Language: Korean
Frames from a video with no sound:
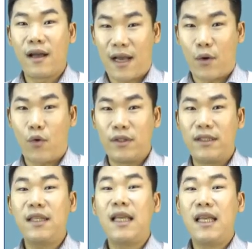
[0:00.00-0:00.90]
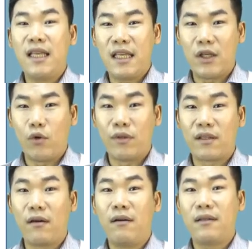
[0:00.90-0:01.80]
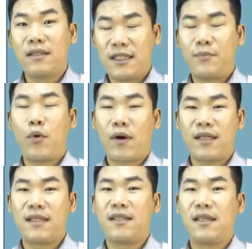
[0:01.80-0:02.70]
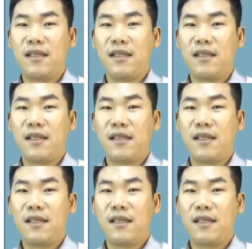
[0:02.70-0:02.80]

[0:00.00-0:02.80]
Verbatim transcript: 각 호는 1호부터 10호까지